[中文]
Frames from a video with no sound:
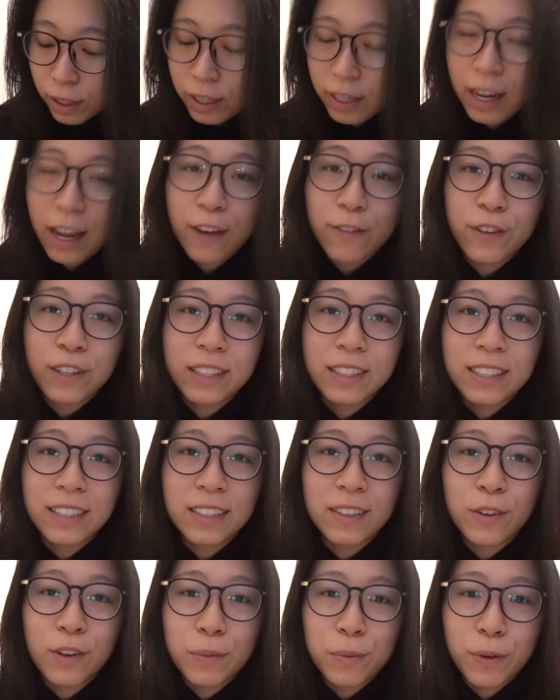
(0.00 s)
那个咖啡
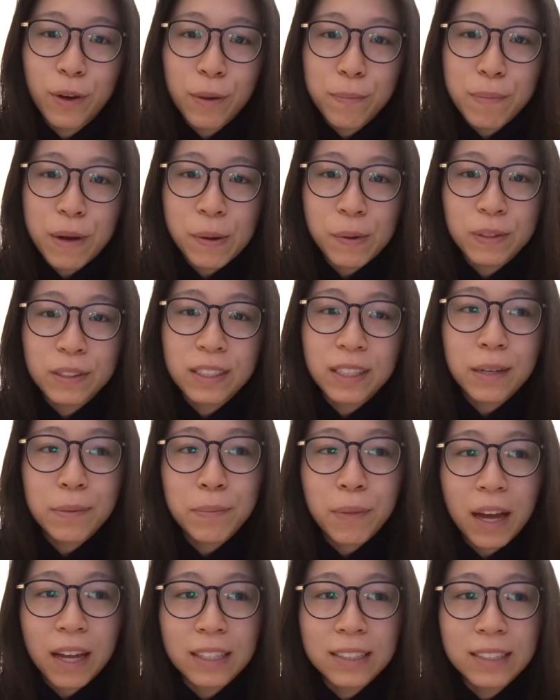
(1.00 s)
厅会不会帮我这个忙。